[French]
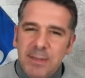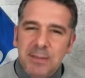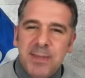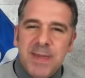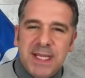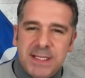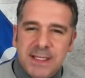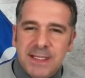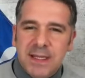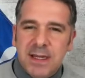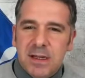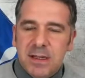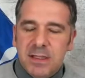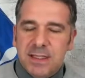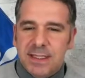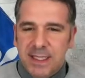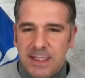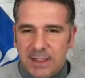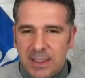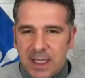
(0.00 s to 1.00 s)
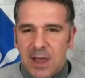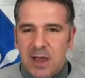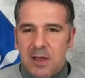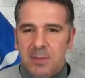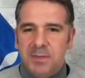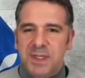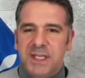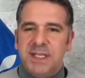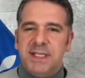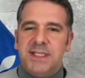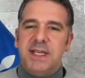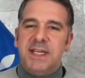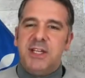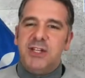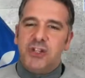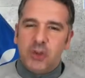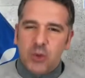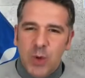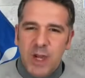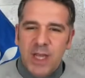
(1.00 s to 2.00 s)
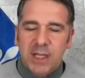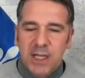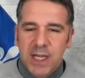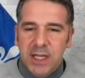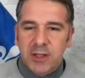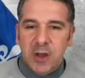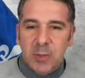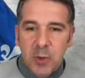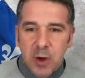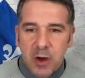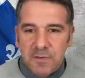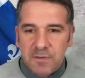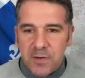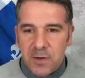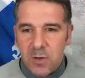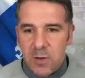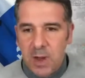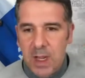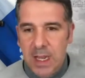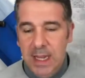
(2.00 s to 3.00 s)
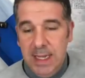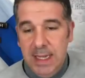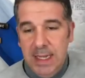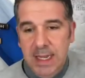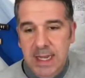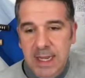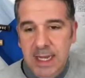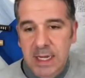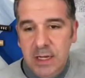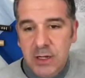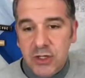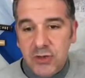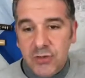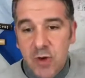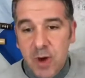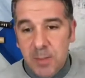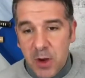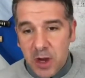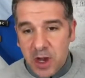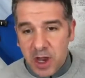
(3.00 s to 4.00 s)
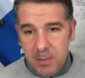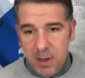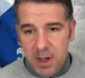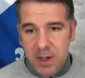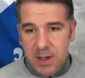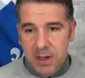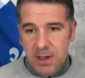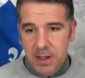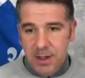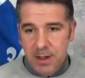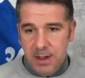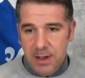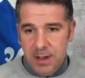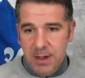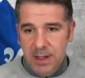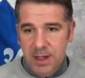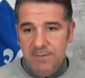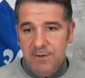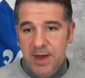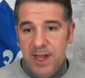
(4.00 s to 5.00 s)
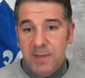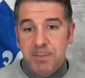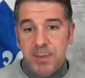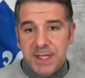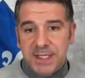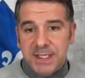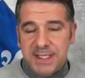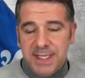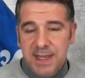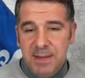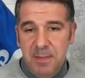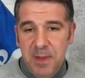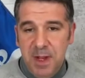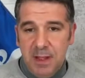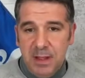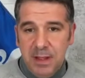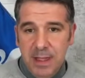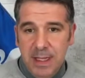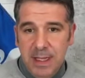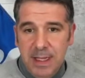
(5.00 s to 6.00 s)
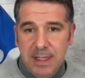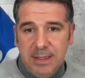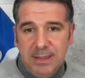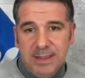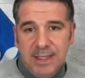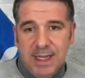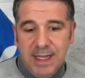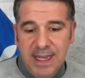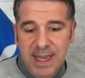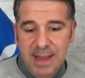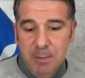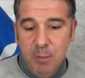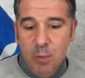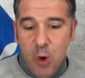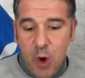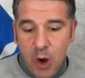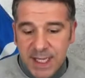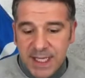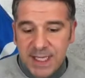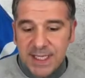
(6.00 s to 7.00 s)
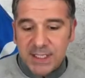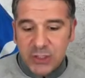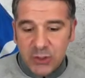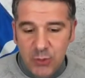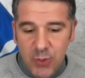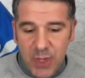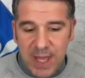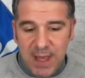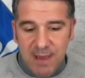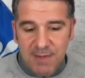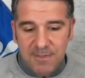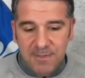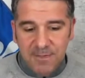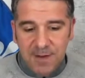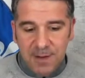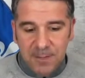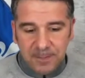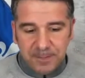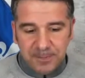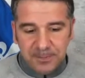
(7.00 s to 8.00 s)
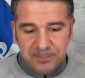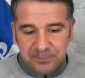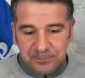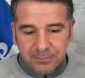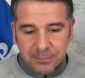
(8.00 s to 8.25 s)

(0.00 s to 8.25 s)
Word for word: des médias. C'est Trump qui s'est joué de l'État profond. Et là, je vois pas comment euh, il va être possible, dans les mois qui suivent,